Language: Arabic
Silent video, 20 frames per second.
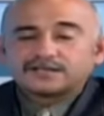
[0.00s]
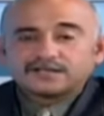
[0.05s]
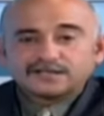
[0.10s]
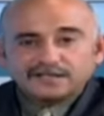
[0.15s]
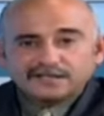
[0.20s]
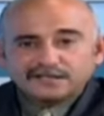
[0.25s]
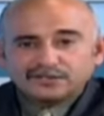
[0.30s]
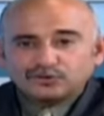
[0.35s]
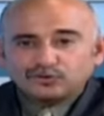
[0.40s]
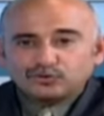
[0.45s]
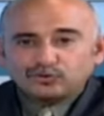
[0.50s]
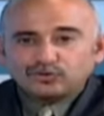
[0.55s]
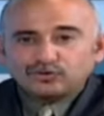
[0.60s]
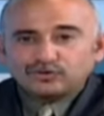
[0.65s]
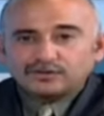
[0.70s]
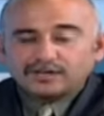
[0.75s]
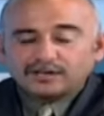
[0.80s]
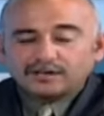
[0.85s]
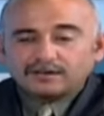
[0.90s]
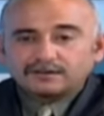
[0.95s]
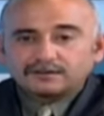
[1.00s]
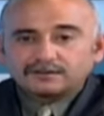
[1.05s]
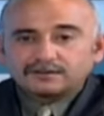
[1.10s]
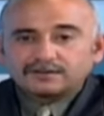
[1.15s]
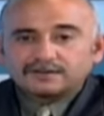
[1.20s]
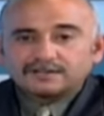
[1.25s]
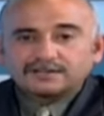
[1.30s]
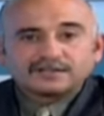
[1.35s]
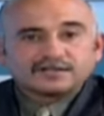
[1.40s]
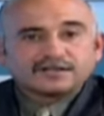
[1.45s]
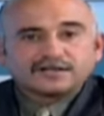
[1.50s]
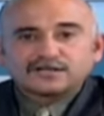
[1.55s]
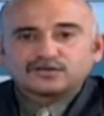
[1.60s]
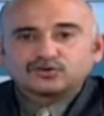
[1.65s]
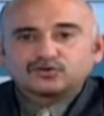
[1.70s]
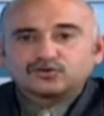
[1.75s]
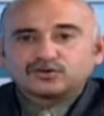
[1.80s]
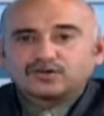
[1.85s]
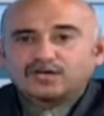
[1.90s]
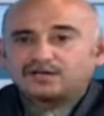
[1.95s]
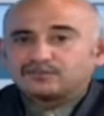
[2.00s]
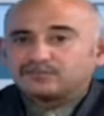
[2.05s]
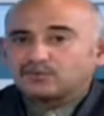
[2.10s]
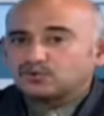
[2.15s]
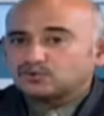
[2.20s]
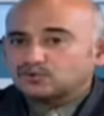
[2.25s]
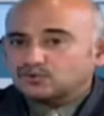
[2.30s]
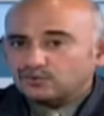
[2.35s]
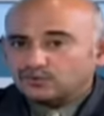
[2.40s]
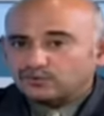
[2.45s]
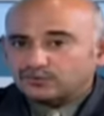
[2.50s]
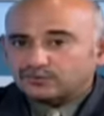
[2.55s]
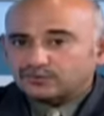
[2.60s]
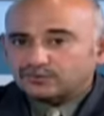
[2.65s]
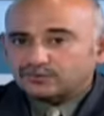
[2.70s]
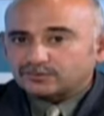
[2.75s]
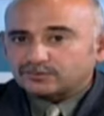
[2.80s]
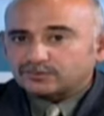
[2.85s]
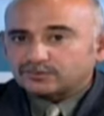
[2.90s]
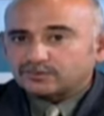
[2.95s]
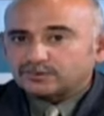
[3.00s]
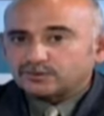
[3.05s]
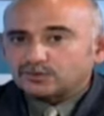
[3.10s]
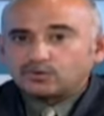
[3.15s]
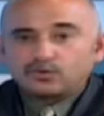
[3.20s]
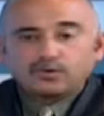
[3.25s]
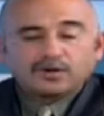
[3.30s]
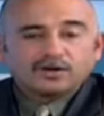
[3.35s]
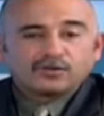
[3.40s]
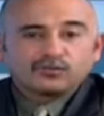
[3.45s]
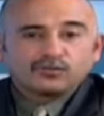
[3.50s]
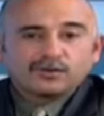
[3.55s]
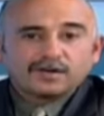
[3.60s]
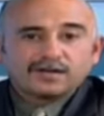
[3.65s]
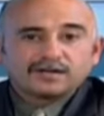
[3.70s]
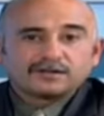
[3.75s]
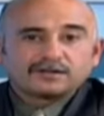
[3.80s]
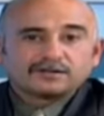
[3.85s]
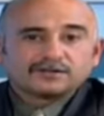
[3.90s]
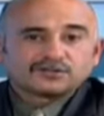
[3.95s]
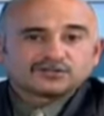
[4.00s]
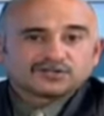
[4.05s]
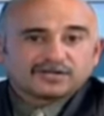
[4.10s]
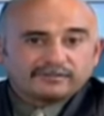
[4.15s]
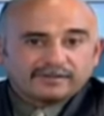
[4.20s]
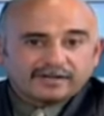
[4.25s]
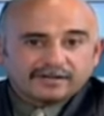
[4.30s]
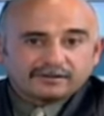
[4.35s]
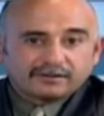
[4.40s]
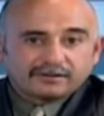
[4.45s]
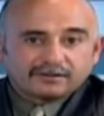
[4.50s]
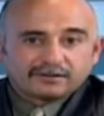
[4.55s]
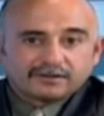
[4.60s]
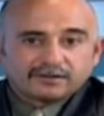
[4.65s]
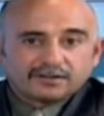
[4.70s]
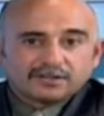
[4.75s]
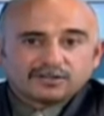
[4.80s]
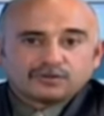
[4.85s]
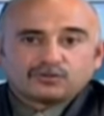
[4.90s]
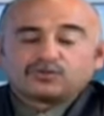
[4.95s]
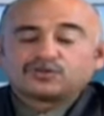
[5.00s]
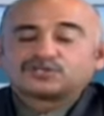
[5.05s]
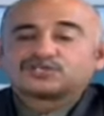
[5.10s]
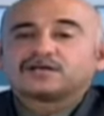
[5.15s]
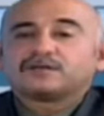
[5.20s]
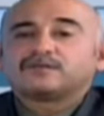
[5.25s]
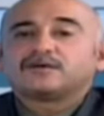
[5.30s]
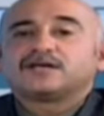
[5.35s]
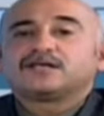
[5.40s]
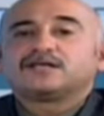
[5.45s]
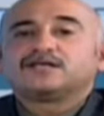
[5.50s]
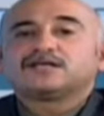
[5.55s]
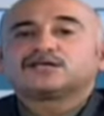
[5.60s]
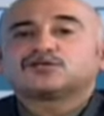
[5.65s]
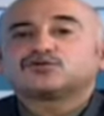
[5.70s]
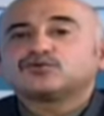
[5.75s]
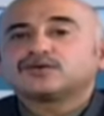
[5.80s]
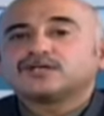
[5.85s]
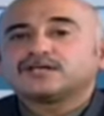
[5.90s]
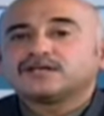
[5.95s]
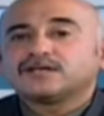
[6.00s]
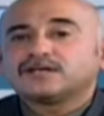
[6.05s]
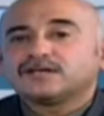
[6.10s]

الكناية هنا كناية عن موصوف وهو الجمل نعم. وجمالية